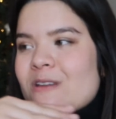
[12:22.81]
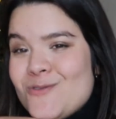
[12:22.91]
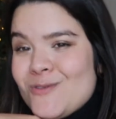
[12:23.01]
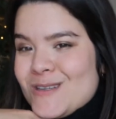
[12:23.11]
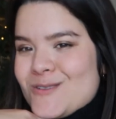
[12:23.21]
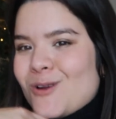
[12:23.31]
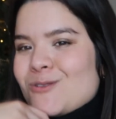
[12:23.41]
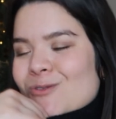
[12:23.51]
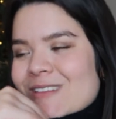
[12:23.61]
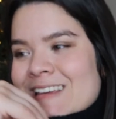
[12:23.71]
du coup, je suis
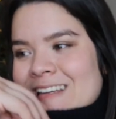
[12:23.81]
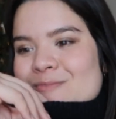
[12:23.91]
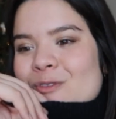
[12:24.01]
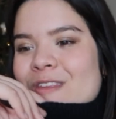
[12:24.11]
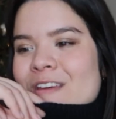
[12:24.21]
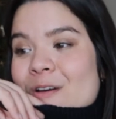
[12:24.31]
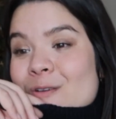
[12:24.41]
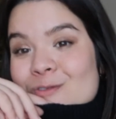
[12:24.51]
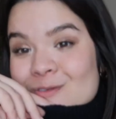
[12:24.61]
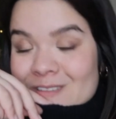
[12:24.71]
retournée j'ai demandé euh,
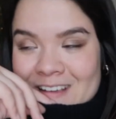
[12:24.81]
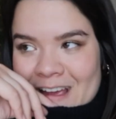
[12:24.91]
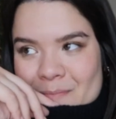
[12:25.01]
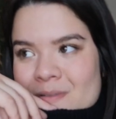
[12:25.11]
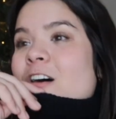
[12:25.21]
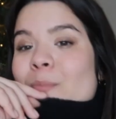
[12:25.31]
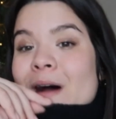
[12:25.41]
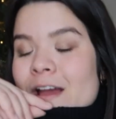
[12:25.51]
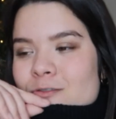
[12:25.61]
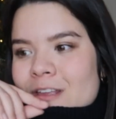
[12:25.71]
une crêpe, pareille euh,
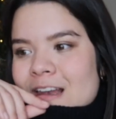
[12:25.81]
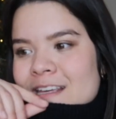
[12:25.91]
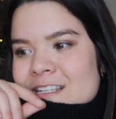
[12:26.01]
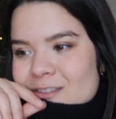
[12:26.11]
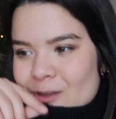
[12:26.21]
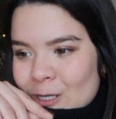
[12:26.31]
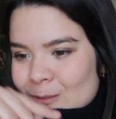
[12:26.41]
pareil, Nutella Kinder.